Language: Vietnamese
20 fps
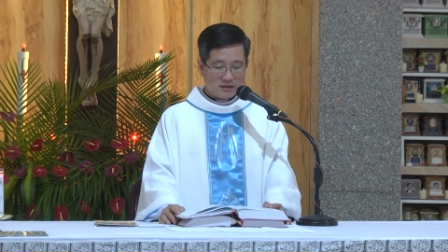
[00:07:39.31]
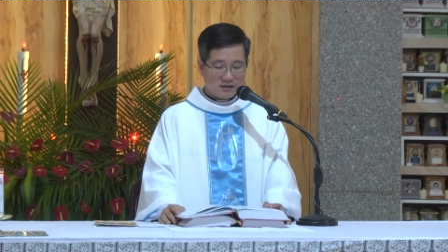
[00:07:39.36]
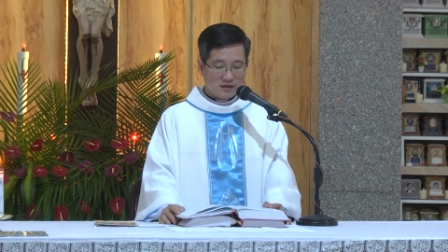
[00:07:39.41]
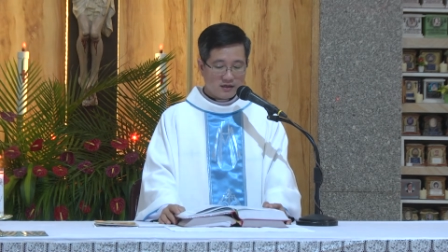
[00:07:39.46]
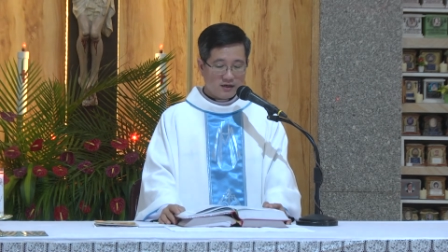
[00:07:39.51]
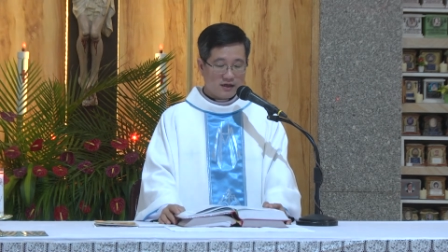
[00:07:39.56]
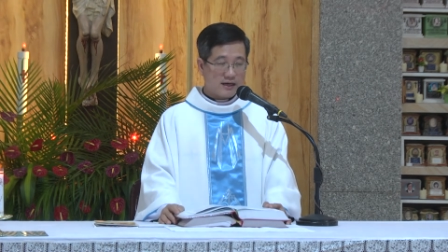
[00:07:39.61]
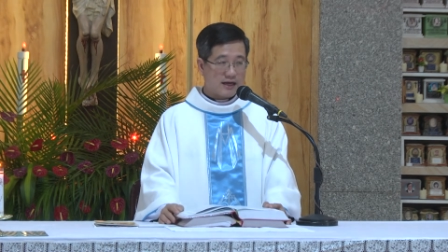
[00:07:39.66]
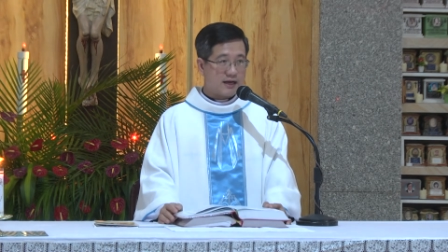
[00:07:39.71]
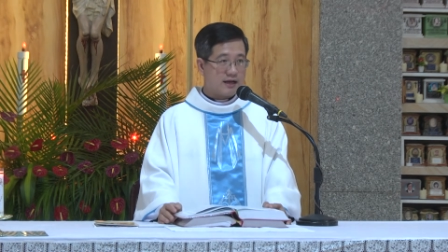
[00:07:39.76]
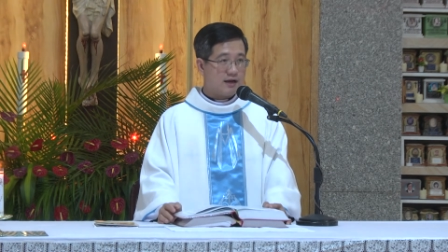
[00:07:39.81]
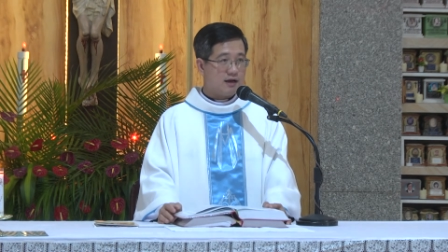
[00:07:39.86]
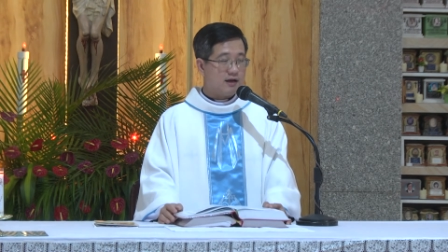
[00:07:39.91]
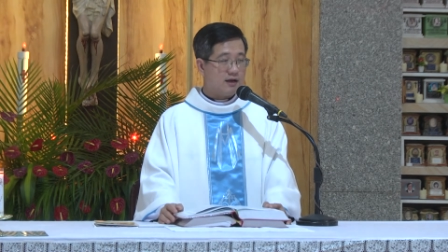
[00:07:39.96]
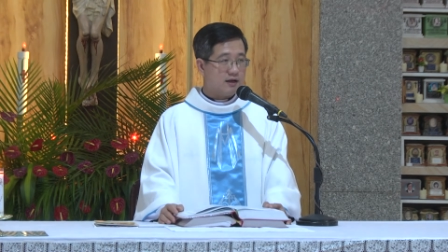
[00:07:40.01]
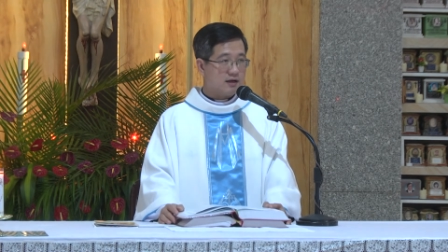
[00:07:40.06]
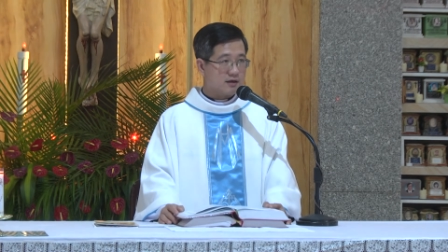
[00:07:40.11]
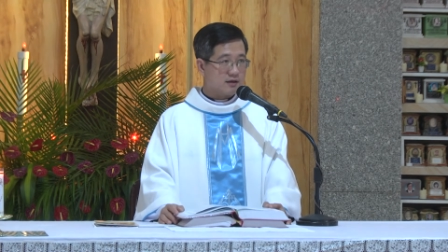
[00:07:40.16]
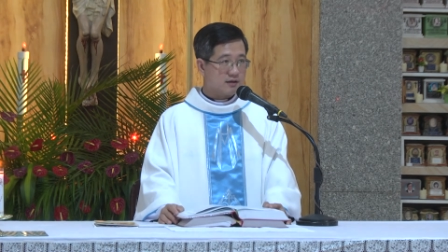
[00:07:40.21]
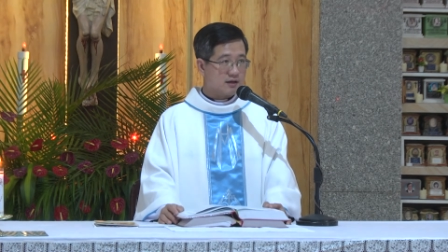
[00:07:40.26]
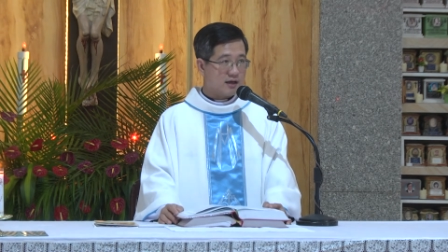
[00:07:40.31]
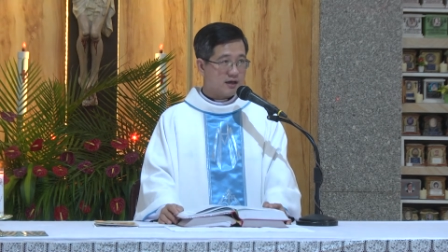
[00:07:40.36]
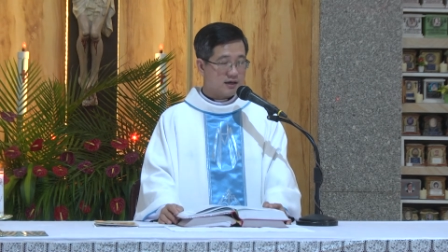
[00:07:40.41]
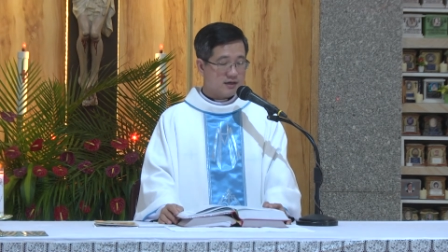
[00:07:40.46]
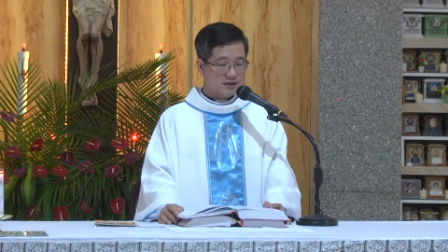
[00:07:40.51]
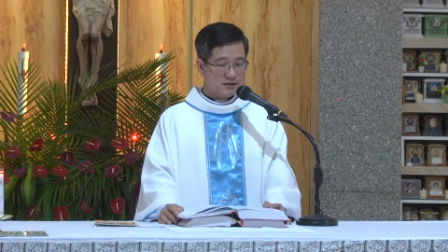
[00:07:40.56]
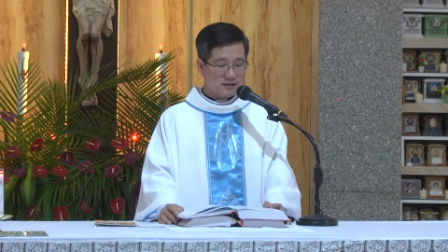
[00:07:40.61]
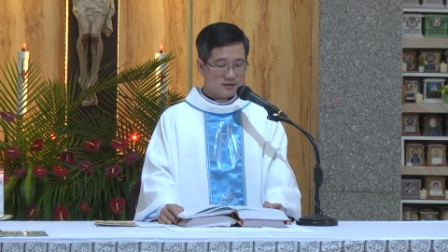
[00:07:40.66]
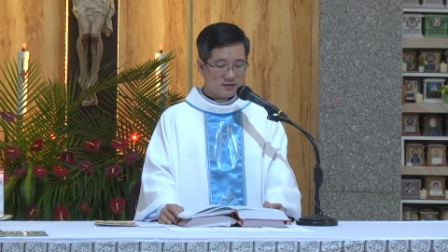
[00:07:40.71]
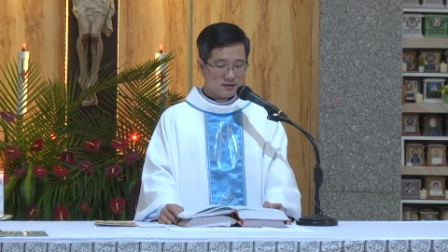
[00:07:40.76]
như là lật
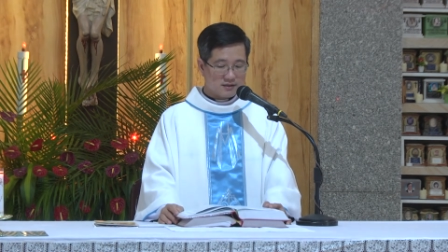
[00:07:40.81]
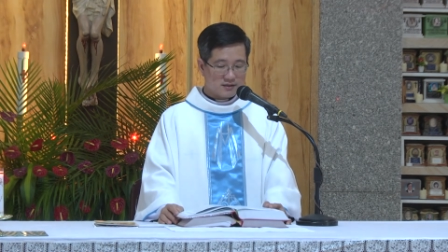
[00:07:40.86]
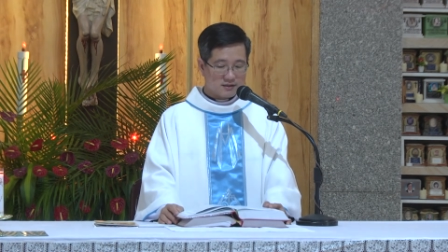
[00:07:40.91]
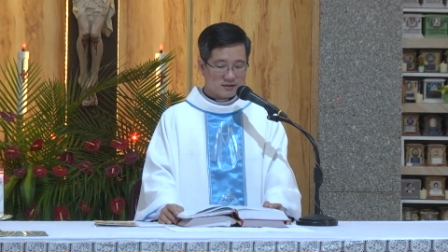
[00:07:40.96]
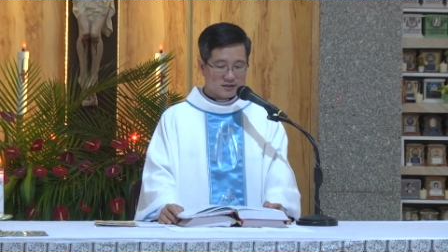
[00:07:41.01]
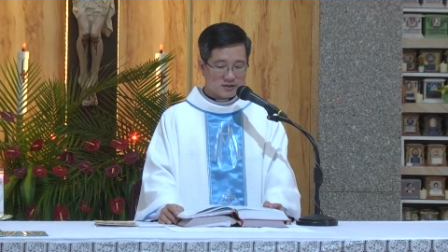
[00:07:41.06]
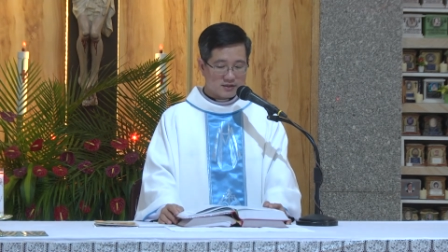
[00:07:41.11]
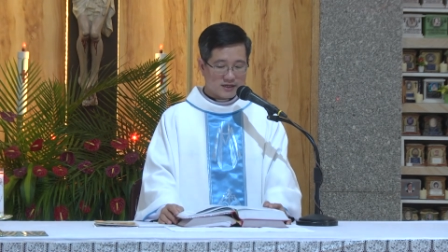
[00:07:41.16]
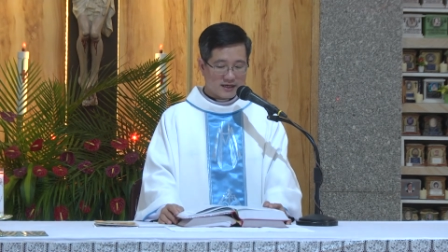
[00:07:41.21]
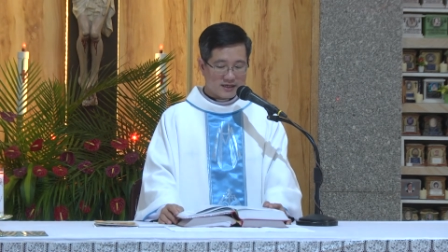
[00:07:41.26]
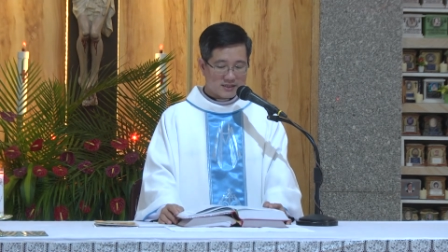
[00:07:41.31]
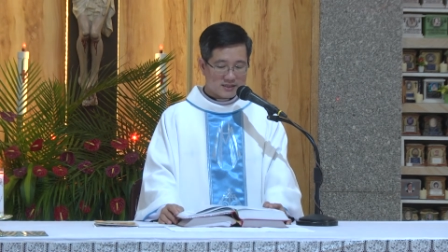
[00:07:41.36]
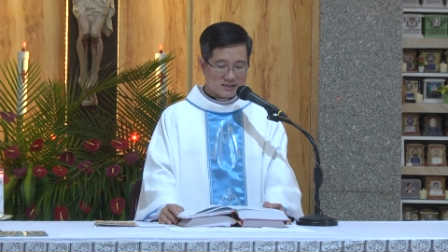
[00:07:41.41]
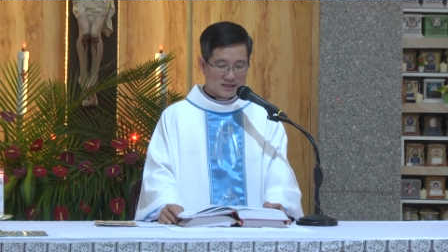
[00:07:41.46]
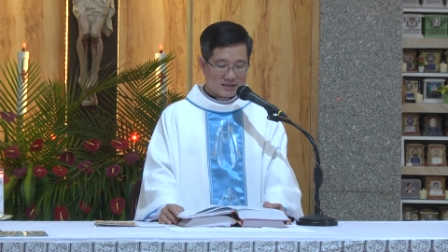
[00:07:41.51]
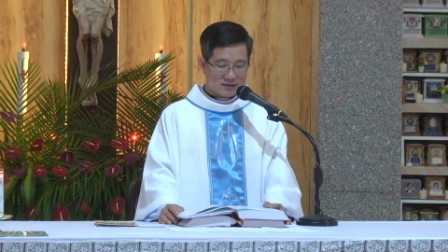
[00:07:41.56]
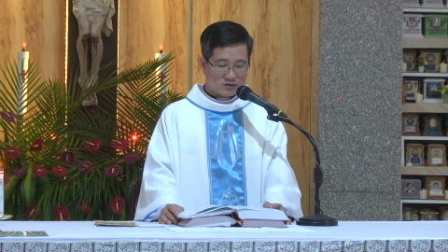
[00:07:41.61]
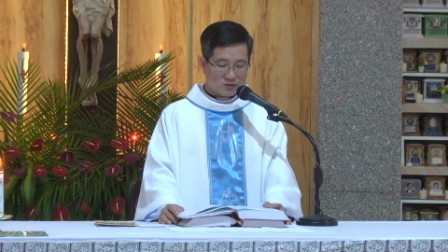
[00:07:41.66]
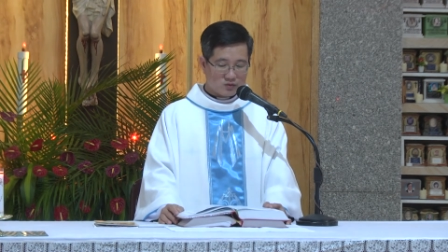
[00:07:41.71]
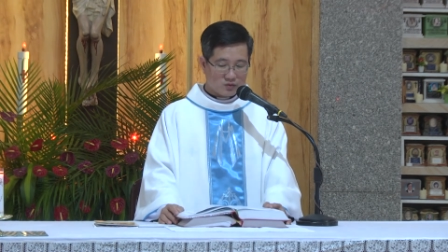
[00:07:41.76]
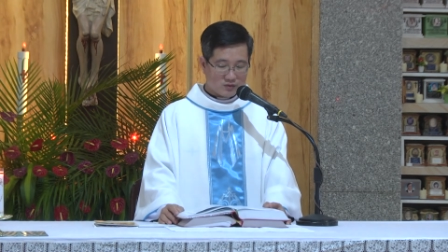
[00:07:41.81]
dở từng trang sách